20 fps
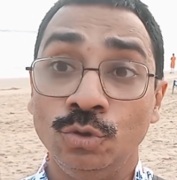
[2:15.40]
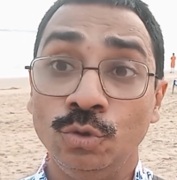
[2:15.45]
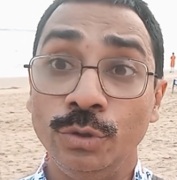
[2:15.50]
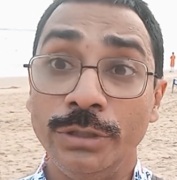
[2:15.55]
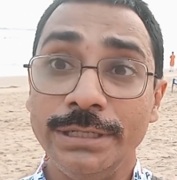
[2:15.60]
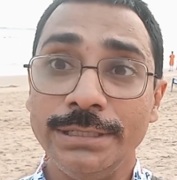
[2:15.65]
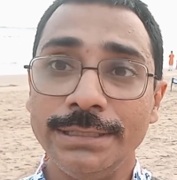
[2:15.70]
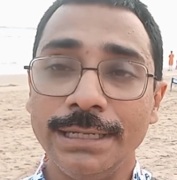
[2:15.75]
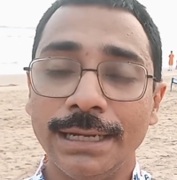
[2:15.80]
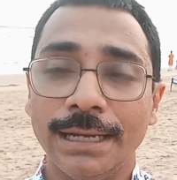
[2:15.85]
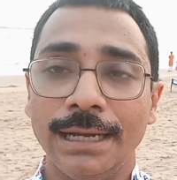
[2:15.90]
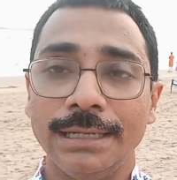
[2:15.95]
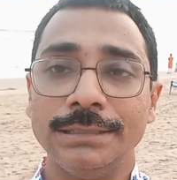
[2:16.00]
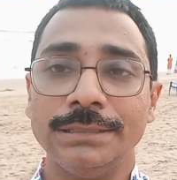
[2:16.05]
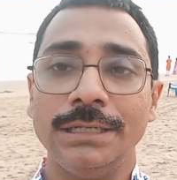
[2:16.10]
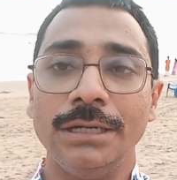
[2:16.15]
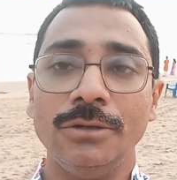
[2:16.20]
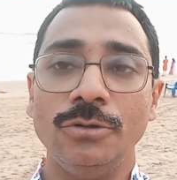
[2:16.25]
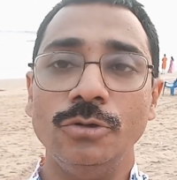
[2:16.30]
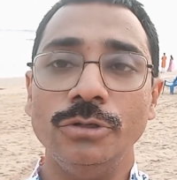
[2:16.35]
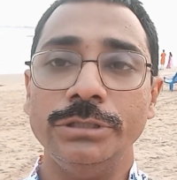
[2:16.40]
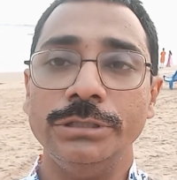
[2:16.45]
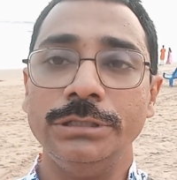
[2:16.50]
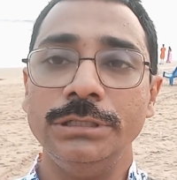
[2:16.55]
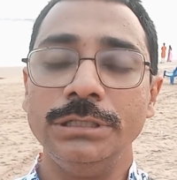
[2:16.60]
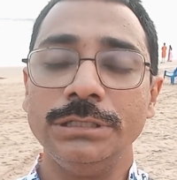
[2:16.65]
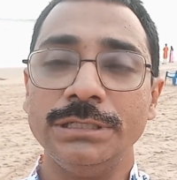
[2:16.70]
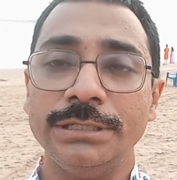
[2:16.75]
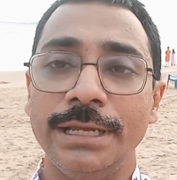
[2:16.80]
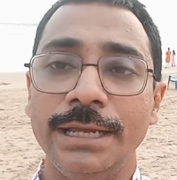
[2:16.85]
তুই যে কাজটা
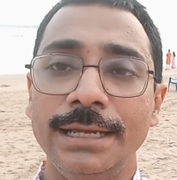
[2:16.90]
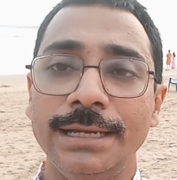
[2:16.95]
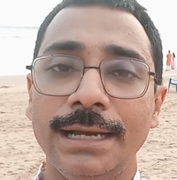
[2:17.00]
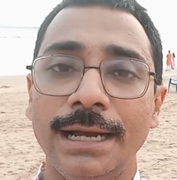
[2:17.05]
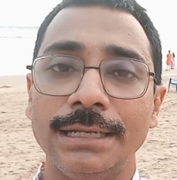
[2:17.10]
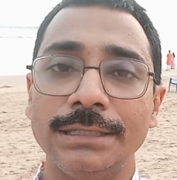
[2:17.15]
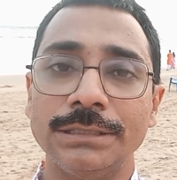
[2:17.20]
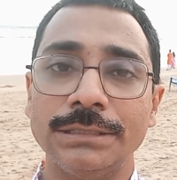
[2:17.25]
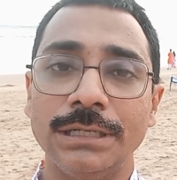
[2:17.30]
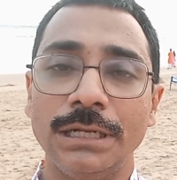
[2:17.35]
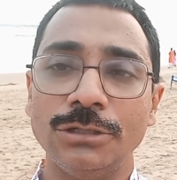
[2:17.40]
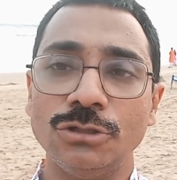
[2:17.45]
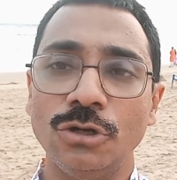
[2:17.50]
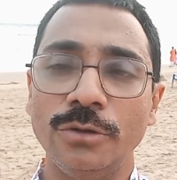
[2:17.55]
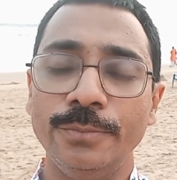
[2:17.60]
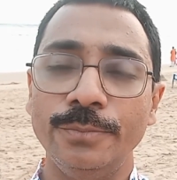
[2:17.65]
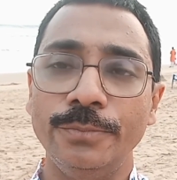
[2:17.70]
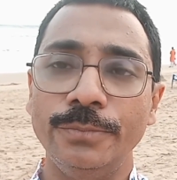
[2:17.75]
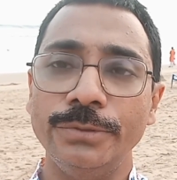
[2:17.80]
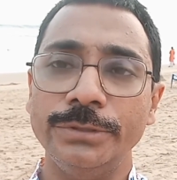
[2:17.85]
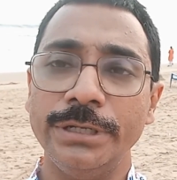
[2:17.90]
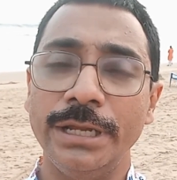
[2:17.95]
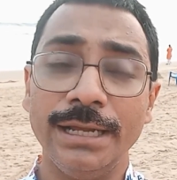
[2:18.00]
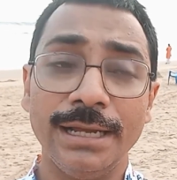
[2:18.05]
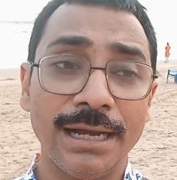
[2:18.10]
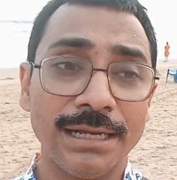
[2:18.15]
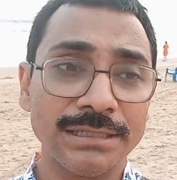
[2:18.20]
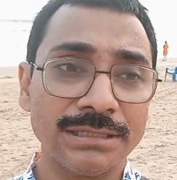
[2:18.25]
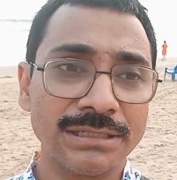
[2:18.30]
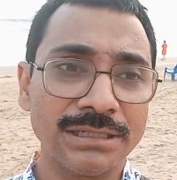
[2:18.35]
করছিস সেই কাজটা সেই
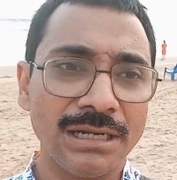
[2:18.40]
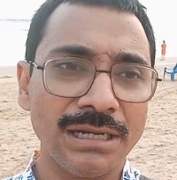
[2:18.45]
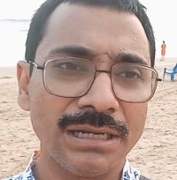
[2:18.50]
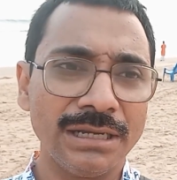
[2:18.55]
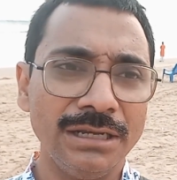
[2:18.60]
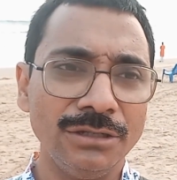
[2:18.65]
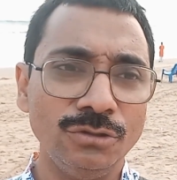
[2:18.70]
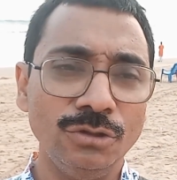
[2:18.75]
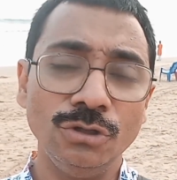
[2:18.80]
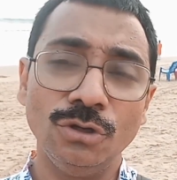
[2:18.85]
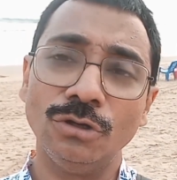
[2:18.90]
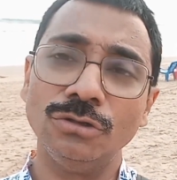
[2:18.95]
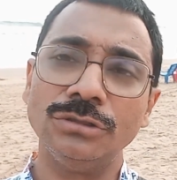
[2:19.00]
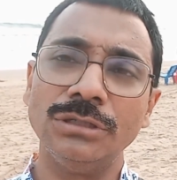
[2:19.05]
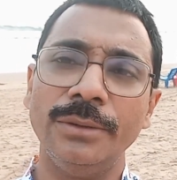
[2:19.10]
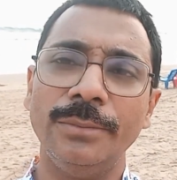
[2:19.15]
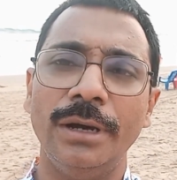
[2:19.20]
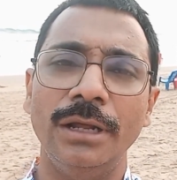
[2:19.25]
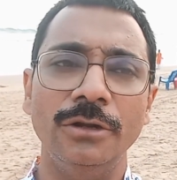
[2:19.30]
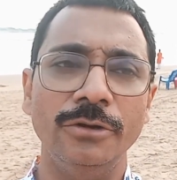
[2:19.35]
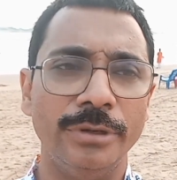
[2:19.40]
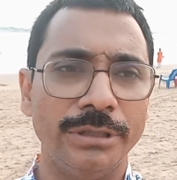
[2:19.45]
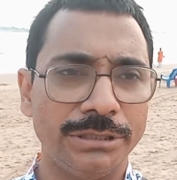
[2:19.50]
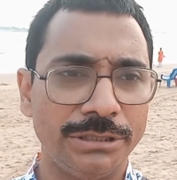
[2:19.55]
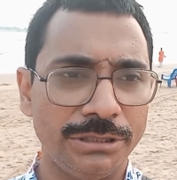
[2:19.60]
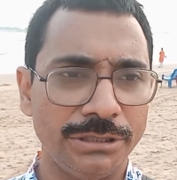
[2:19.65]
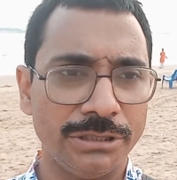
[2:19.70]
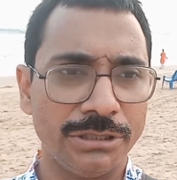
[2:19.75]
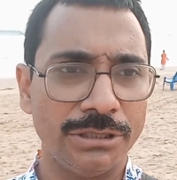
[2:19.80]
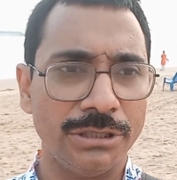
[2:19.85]
কাজটাকে তুই কতটা
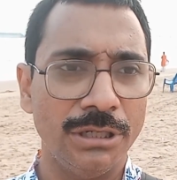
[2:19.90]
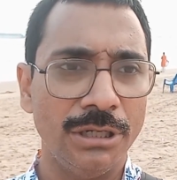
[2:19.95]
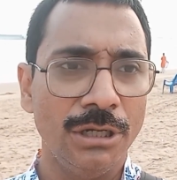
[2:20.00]
ভালোবাসিস